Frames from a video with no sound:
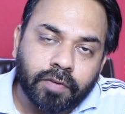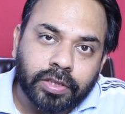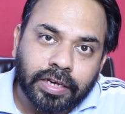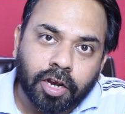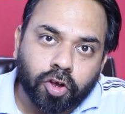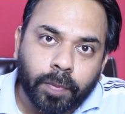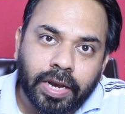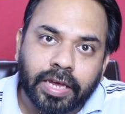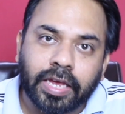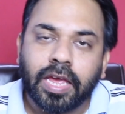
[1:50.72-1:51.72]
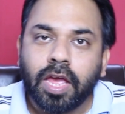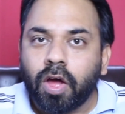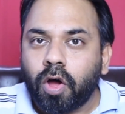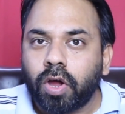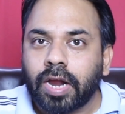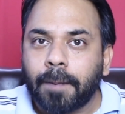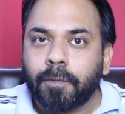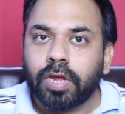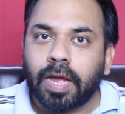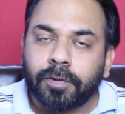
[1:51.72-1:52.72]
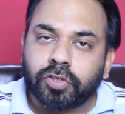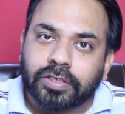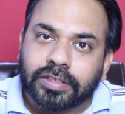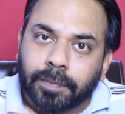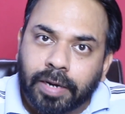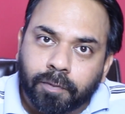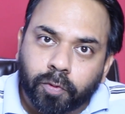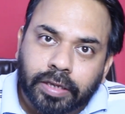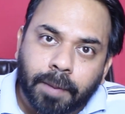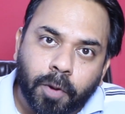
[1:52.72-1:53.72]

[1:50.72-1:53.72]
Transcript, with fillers: जो है वो देखने को मिलेगी और आपको यहाँ पे जो है जैसे मैंने आपको बताया